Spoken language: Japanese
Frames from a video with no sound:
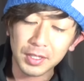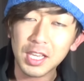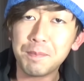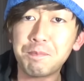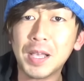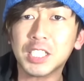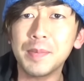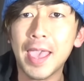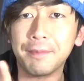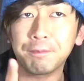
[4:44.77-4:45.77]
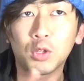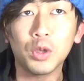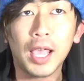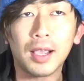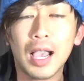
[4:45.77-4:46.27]
1発目
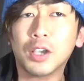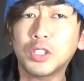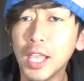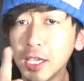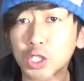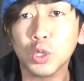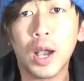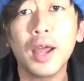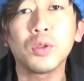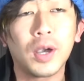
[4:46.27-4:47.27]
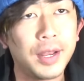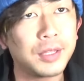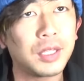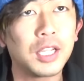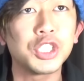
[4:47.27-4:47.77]
どうだ、確定数とかあるのか
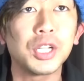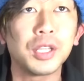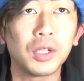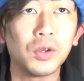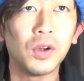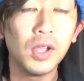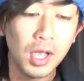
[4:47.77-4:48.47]
なって感じなんだけど、